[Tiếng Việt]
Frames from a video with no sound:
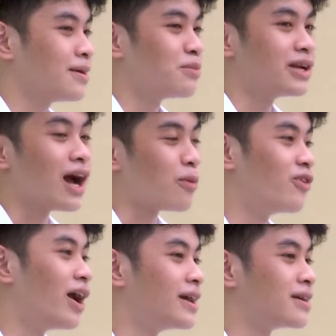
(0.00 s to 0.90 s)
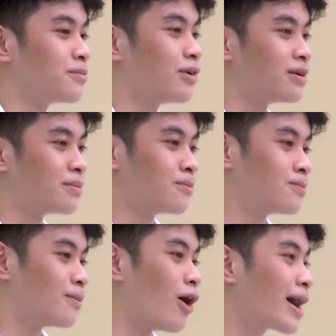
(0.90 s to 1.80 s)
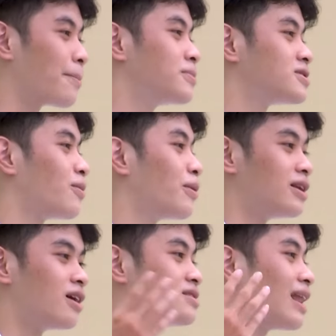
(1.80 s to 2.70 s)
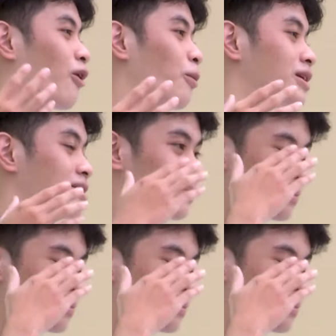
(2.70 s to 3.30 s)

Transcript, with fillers: mình đi học về mình bỏ cặp xong mình lên lầu mình